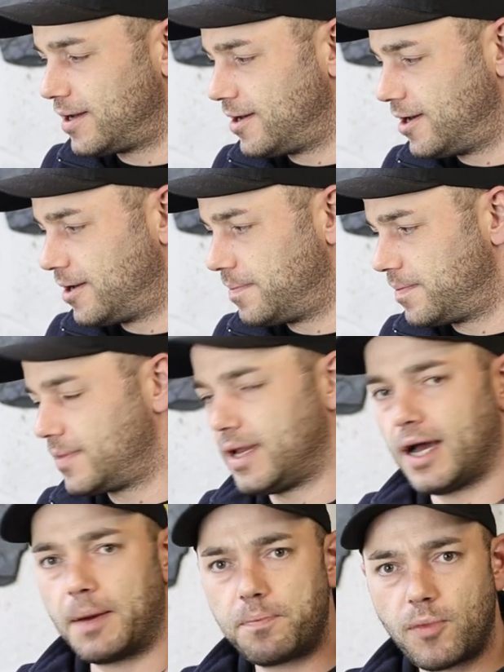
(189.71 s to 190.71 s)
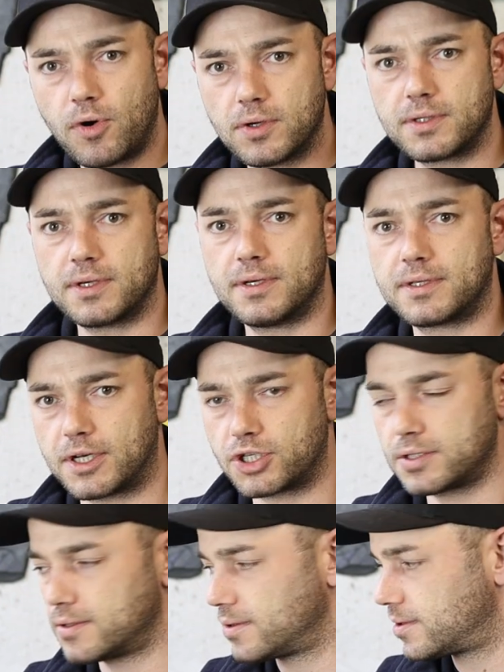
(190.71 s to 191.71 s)
ähm, der
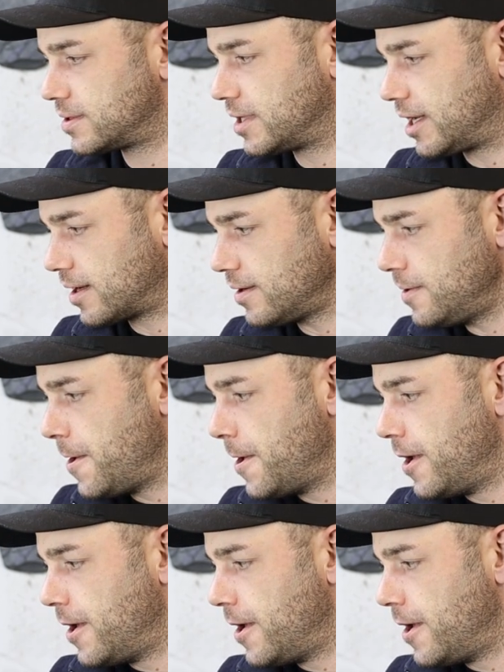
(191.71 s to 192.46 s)
Upmost-Session sozusagen